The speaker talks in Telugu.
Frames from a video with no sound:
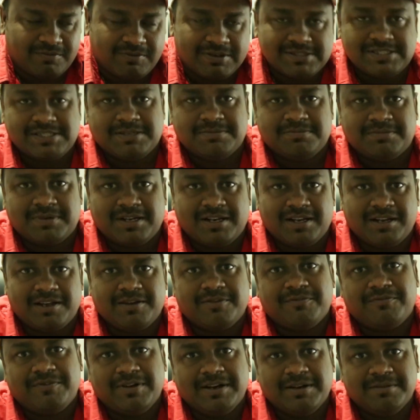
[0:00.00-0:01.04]
వశం అనే
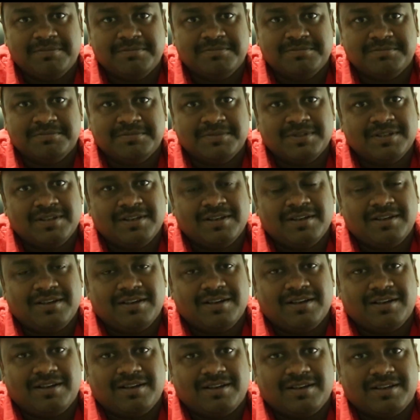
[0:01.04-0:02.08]
ఫిల్మ్
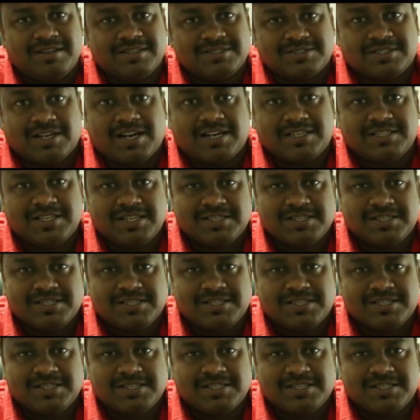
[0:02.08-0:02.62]
స్టార్ట్